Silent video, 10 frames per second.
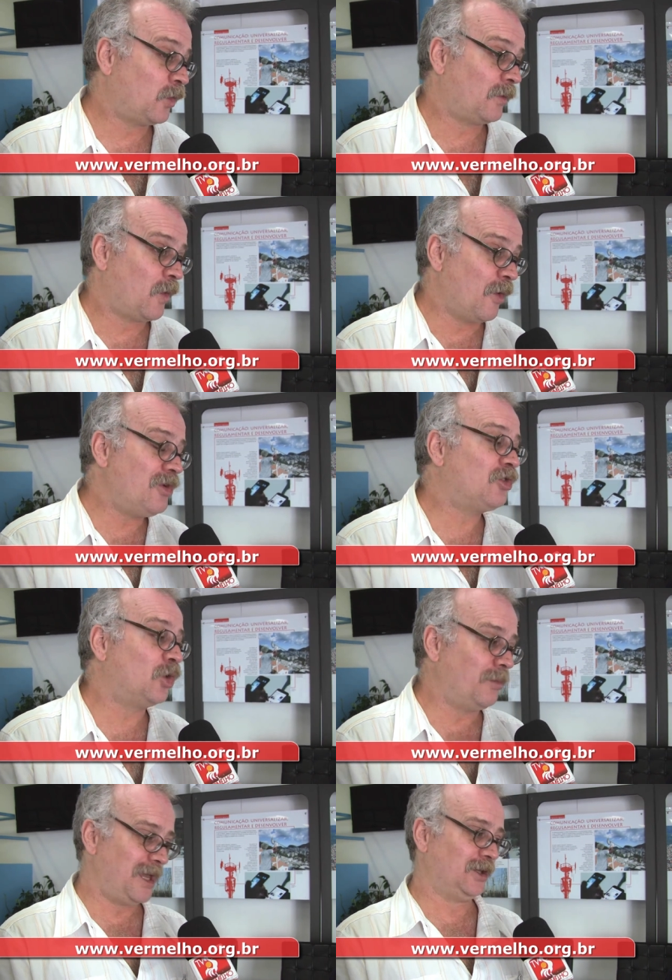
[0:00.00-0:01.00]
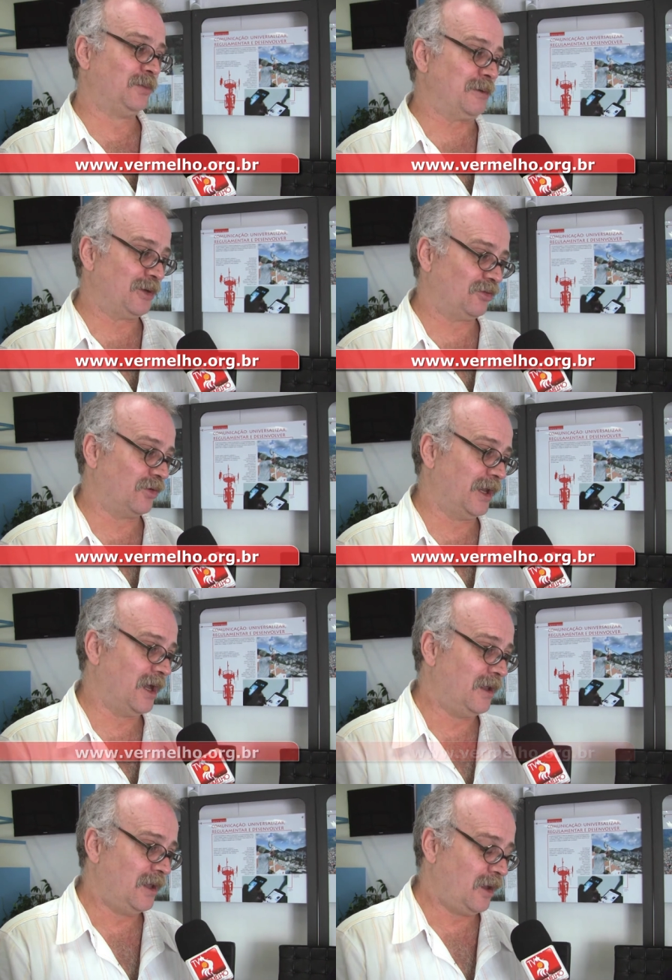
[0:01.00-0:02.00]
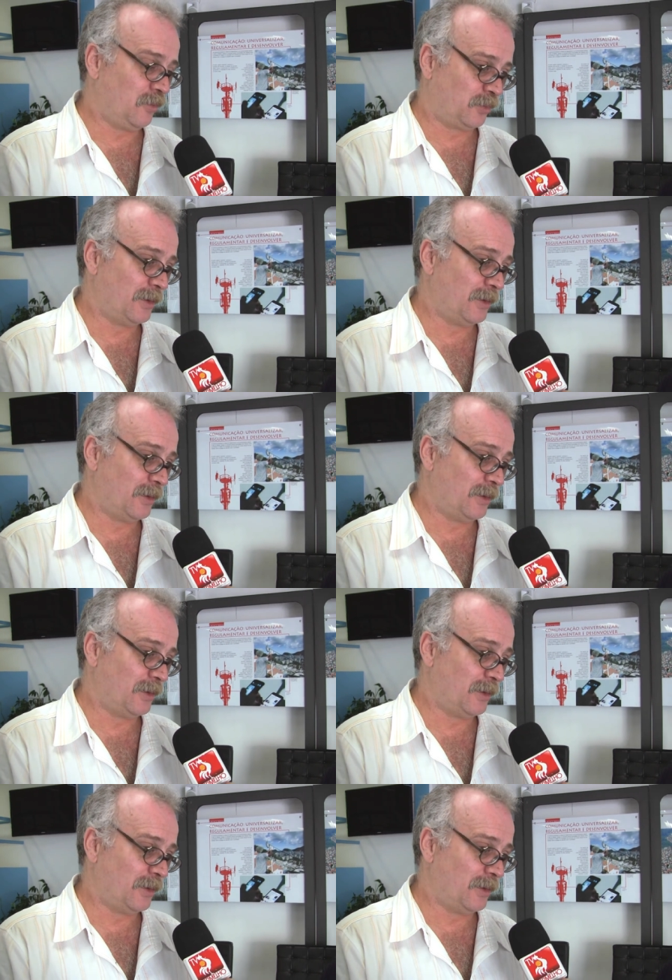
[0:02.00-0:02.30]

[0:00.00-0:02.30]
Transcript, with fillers: Qual o instrumento para pressionar? É um,